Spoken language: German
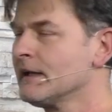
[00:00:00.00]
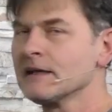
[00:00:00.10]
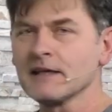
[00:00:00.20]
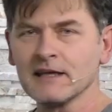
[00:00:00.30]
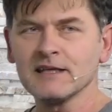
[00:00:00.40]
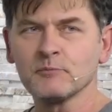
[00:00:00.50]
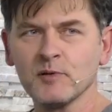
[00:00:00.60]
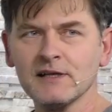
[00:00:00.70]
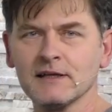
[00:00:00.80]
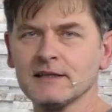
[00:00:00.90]
kriege ich
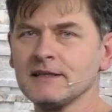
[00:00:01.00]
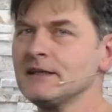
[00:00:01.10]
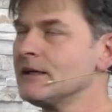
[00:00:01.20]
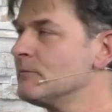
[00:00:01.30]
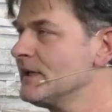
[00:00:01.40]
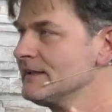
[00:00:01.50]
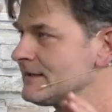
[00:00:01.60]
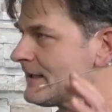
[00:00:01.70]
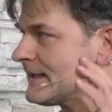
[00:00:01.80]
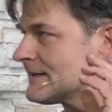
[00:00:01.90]
Bilder, die im
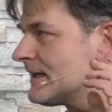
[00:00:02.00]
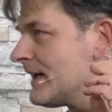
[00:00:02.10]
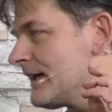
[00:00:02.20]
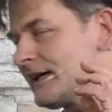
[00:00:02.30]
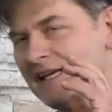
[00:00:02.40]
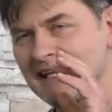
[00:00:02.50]
Internet äh,